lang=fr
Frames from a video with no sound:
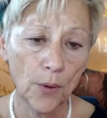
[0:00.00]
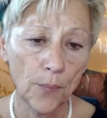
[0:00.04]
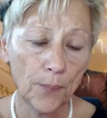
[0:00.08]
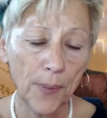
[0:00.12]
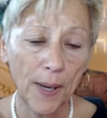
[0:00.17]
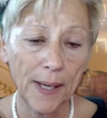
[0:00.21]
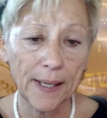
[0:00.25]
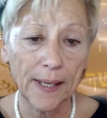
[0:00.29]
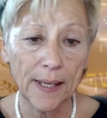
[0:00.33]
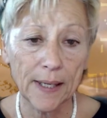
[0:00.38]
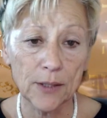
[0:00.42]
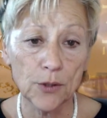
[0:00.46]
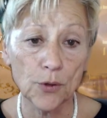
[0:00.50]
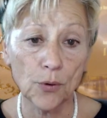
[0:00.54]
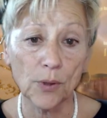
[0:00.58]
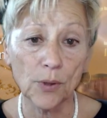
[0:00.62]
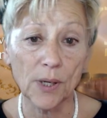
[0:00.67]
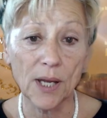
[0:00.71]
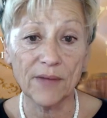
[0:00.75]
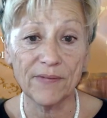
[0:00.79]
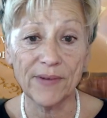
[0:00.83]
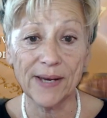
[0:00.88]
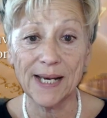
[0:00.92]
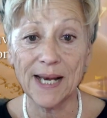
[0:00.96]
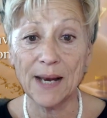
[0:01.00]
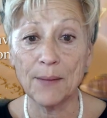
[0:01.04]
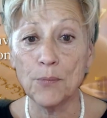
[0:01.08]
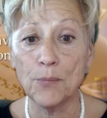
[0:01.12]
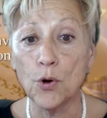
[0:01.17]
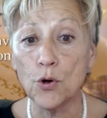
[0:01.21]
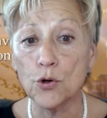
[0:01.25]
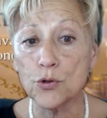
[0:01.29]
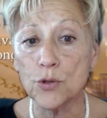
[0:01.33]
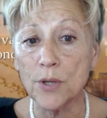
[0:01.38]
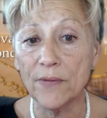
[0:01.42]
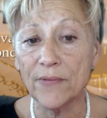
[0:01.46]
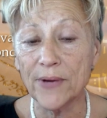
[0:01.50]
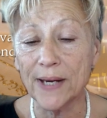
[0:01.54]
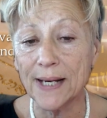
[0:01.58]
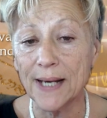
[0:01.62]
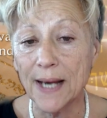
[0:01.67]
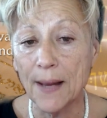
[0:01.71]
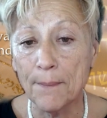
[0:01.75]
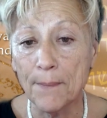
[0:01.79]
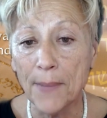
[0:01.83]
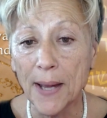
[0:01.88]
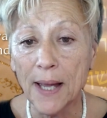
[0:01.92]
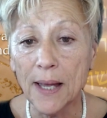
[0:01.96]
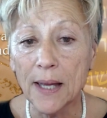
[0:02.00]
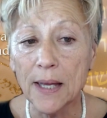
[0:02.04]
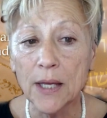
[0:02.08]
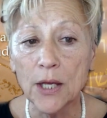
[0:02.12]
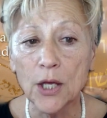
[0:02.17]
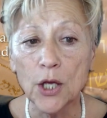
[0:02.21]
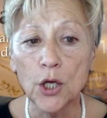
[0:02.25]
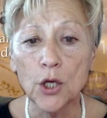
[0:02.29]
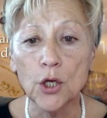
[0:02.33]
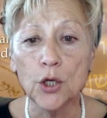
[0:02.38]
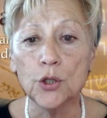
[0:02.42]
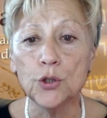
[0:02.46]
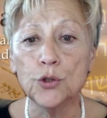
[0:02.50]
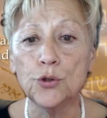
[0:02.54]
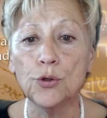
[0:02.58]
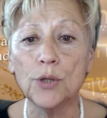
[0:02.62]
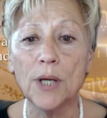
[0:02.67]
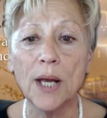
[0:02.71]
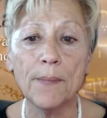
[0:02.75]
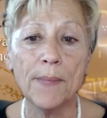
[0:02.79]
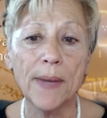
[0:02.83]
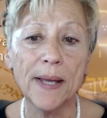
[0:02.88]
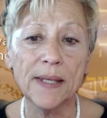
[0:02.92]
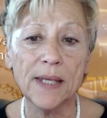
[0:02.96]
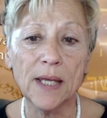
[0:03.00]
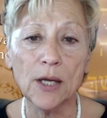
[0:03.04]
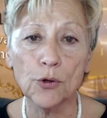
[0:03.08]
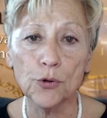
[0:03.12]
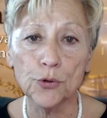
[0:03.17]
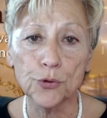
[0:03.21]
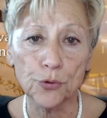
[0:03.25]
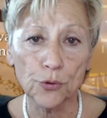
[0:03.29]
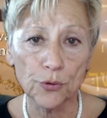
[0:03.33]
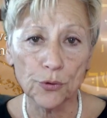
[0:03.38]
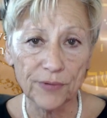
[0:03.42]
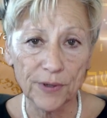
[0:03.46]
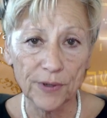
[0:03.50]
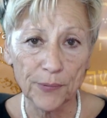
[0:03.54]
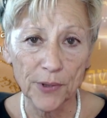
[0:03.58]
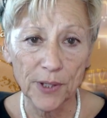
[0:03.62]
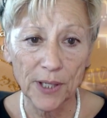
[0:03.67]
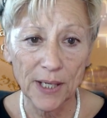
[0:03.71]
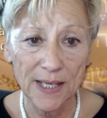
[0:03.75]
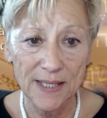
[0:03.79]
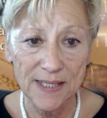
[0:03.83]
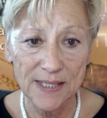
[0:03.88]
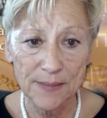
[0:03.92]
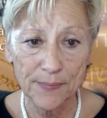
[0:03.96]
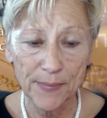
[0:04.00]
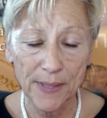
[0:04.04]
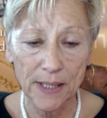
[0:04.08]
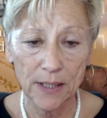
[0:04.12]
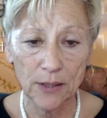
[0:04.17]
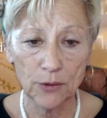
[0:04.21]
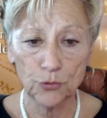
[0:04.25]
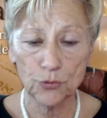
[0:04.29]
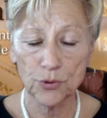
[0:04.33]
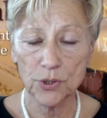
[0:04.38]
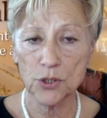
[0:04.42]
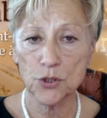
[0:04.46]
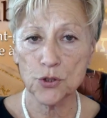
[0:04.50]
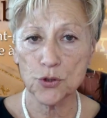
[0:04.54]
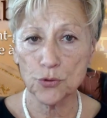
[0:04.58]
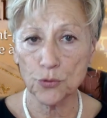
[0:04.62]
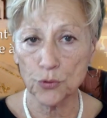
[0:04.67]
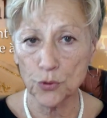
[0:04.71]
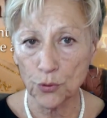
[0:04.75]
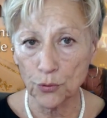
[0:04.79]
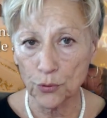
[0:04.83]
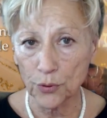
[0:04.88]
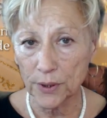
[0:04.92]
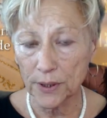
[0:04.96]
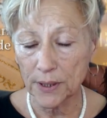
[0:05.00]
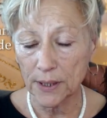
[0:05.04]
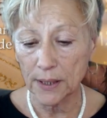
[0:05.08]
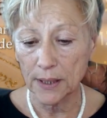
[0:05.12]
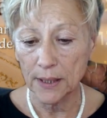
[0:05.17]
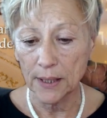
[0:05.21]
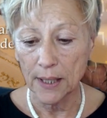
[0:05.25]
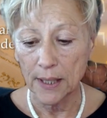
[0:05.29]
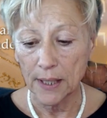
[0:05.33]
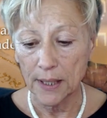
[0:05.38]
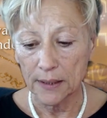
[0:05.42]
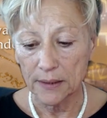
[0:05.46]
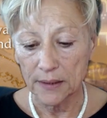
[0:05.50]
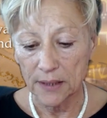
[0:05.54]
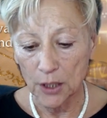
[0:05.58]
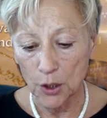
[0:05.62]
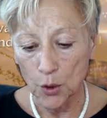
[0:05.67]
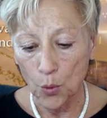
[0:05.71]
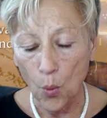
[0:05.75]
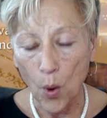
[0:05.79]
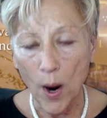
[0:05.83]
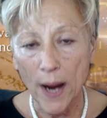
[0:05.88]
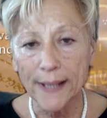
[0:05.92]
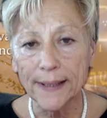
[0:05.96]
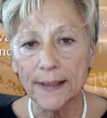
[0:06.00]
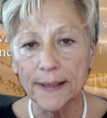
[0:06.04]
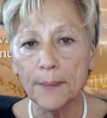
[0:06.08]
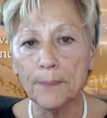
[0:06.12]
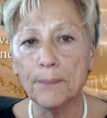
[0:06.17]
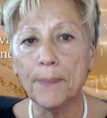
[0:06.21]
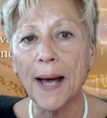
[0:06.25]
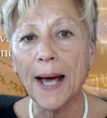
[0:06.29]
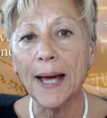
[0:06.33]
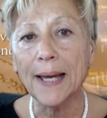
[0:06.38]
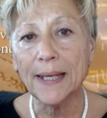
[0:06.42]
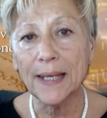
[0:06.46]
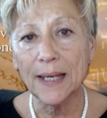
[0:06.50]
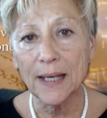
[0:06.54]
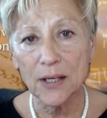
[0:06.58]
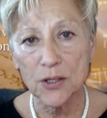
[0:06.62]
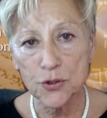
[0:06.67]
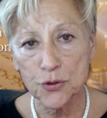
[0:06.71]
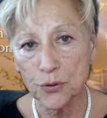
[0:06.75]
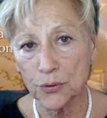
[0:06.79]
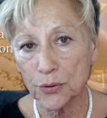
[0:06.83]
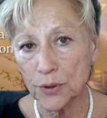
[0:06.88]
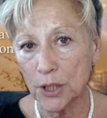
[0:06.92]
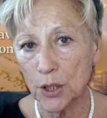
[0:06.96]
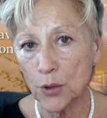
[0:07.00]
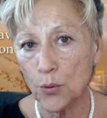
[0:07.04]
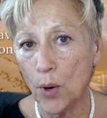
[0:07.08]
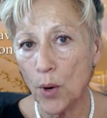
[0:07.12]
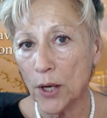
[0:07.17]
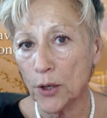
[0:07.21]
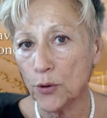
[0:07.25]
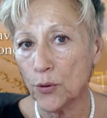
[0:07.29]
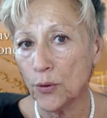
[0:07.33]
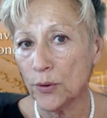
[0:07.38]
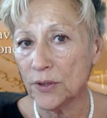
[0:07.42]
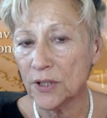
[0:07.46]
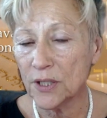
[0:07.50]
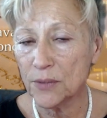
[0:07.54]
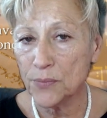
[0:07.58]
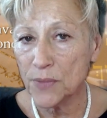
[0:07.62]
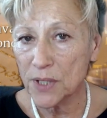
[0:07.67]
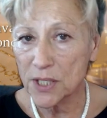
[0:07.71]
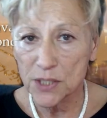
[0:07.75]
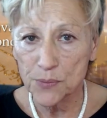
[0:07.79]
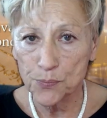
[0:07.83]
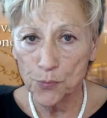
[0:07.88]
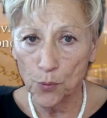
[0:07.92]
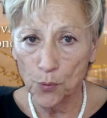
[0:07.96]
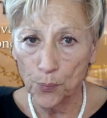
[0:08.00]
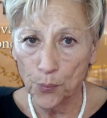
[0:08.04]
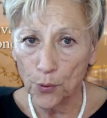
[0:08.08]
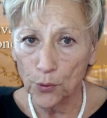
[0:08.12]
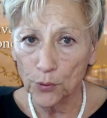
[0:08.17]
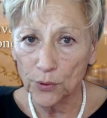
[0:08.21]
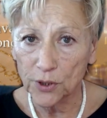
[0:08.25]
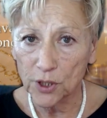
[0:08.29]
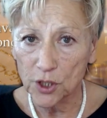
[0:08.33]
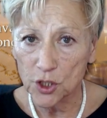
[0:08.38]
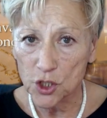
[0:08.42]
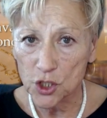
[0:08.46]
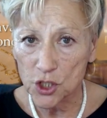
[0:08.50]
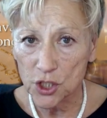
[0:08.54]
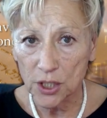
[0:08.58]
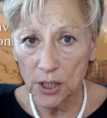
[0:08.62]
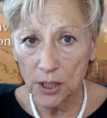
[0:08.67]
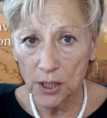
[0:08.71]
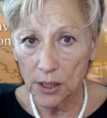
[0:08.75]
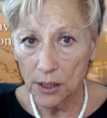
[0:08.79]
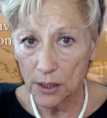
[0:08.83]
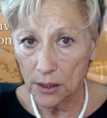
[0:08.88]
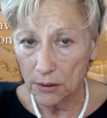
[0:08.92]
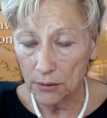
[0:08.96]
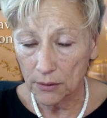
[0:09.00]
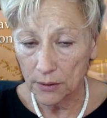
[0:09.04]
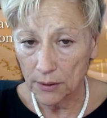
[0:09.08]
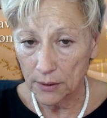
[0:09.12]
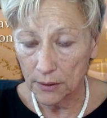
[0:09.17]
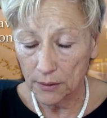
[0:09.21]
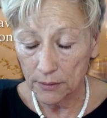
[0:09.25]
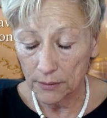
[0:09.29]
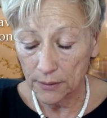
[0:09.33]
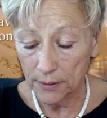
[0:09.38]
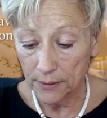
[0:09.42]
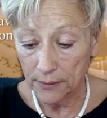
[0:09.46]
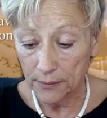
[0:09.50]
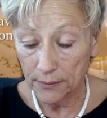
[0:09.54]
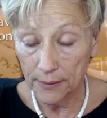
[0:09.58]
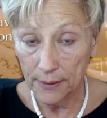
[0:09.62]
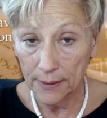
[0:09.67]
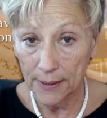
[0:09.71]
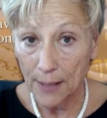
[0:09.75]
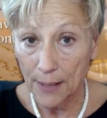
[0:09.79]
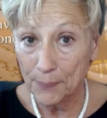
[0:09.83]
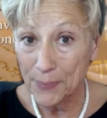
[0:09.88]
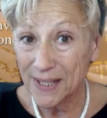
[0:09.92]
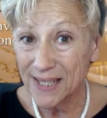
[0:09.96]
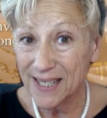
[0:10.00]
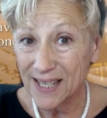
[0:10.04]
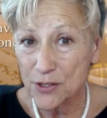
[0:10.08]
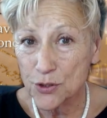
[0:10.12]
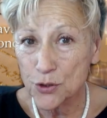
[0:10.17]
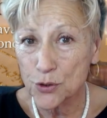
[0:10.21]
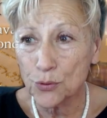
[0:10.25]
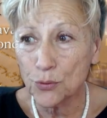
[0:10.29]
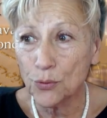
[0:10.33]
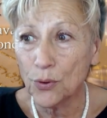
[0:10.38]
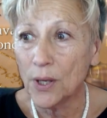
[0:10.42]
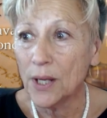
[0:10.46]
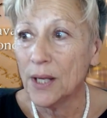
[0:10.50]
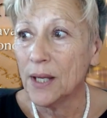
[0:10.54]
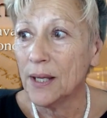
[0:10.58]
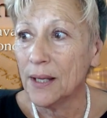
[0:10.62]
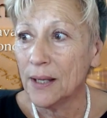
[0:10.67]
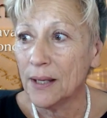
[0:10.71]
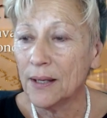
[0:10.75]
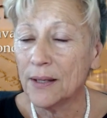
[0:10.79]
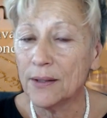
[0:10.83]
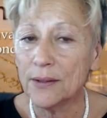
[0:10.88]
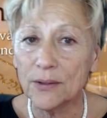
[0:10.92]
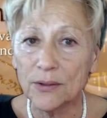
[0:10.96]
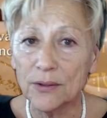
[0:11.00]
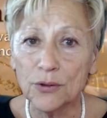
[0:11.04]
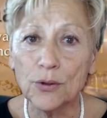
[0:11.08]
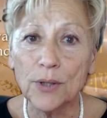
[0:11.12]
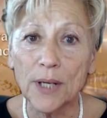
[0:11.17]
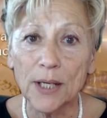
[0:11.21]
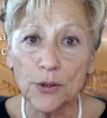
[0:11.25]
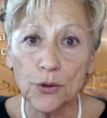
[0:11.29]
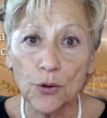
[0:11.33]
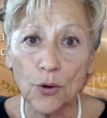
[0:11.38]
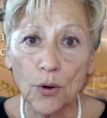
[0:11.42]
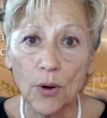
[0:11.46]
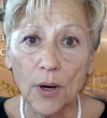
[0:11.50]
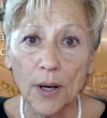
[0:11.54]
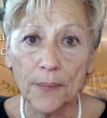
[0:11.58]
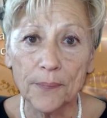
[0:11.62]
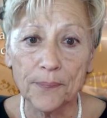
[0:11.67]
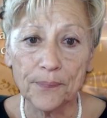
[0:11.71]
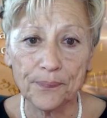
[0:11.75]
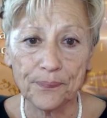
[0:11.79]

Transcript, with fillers: paquet donc avec la, avec la main, de la manière dont on le fait pendant la semaine. ce sont donc des, lois et des barrières sur des lois qui ont été mises pour protéger euh, l'application de la Torah.